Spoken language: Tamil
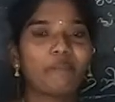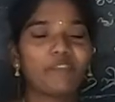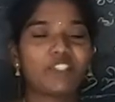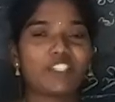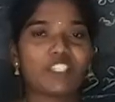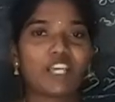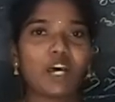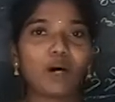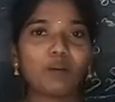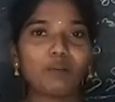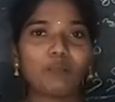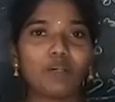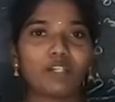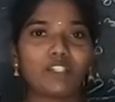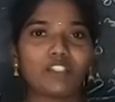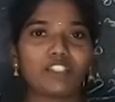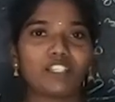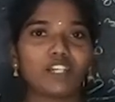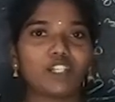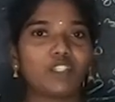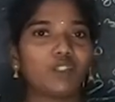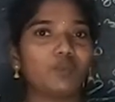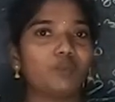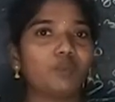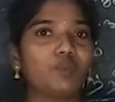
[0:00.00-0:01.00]
சாம்பார்
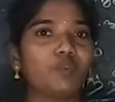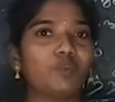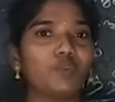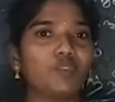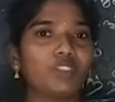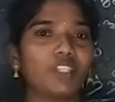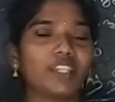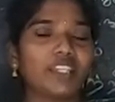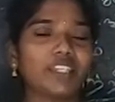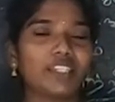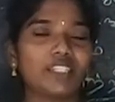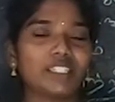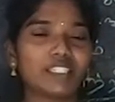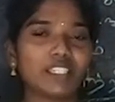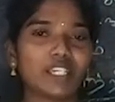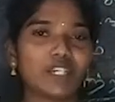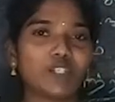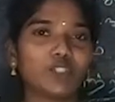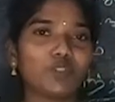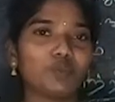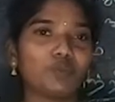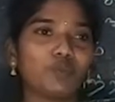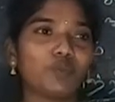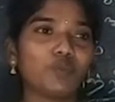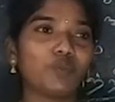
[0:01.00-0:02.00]
சாதமோ தயிர்
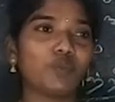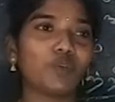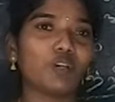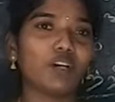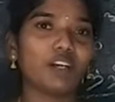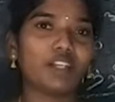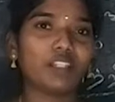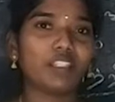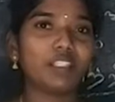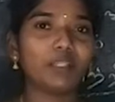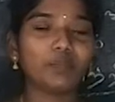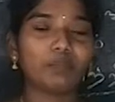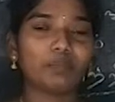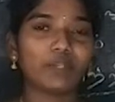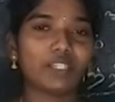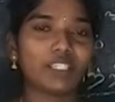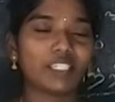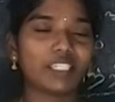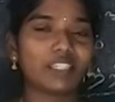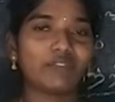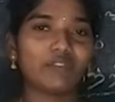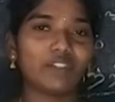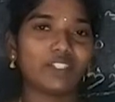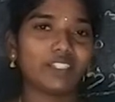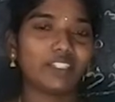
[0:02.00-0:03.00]
சாதமோ அந்த
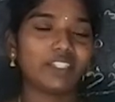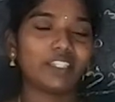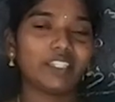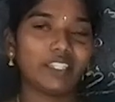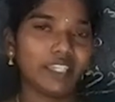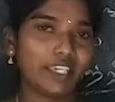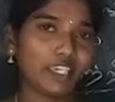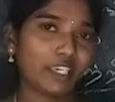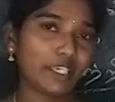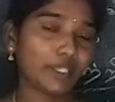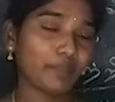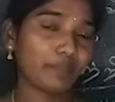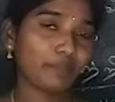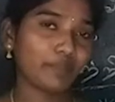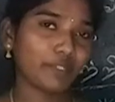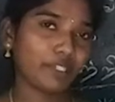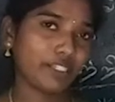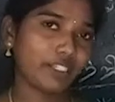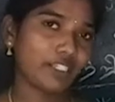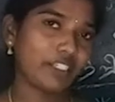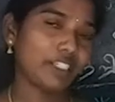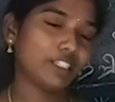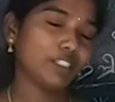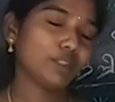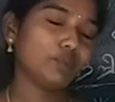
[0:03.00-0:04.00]
பசி வந்து
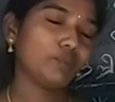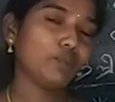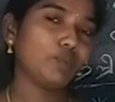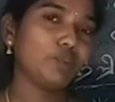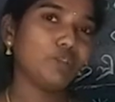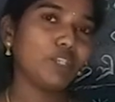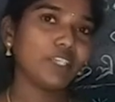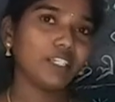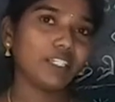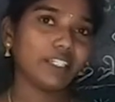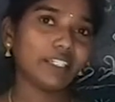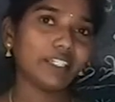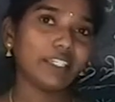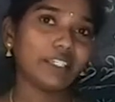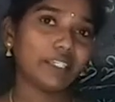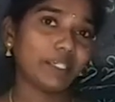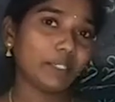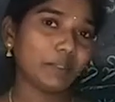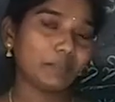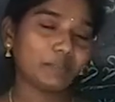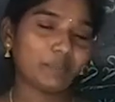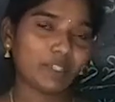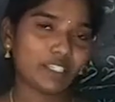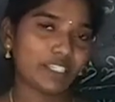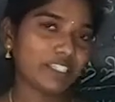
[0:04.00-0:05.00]
ஏற்படலை அந்த மூளைக்கு
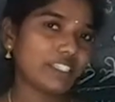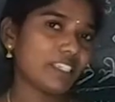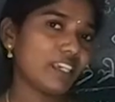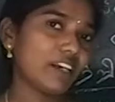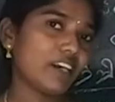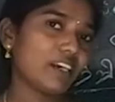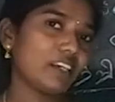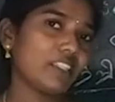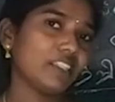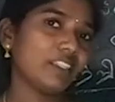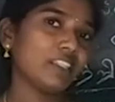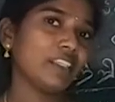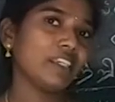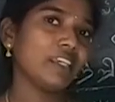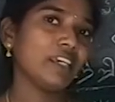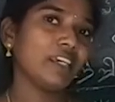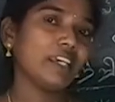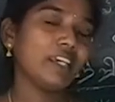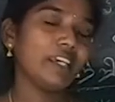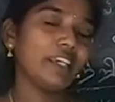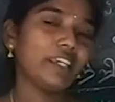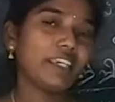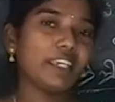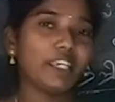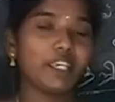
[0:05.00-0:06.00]
என்ன பசியானது
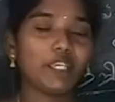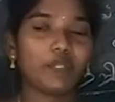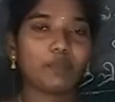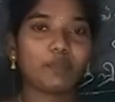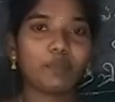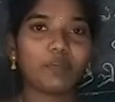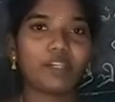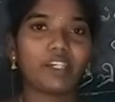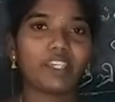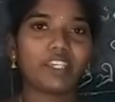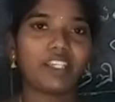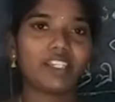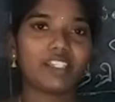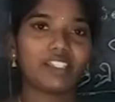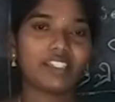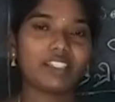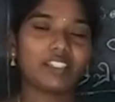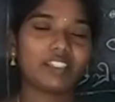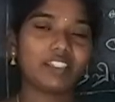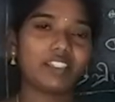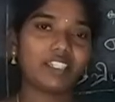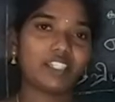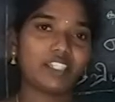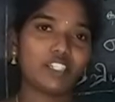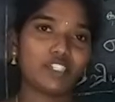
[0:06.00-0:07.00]

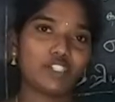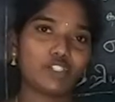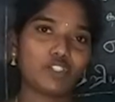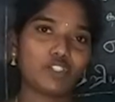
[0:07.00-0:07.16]
ஏற்படுகின்றது என்று